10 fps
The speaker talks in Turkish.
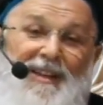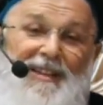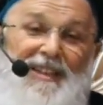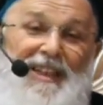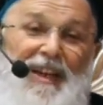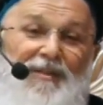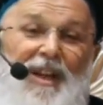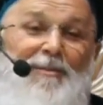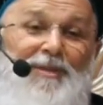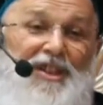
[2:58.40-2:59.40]

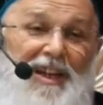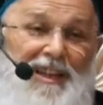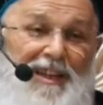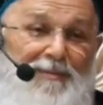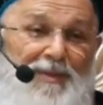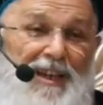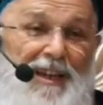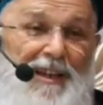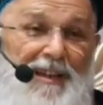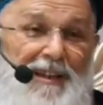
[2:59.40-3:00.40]
Sevilmeyecek
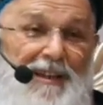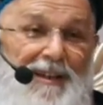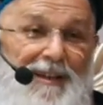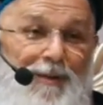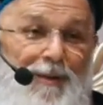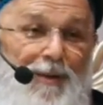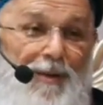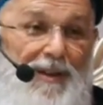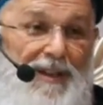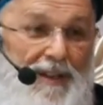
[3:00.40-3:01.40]
kimseyi
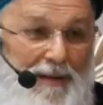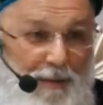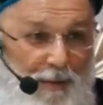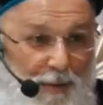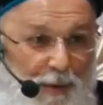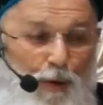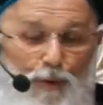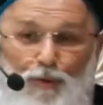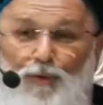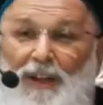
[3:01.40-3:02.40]

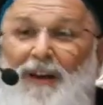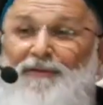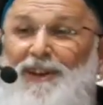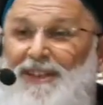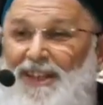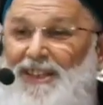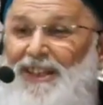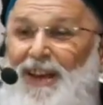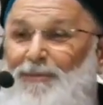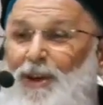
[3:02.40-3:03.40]
olduğundan fazla
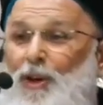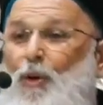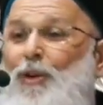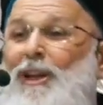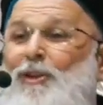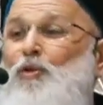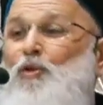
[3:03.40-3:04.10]
sevmek ona da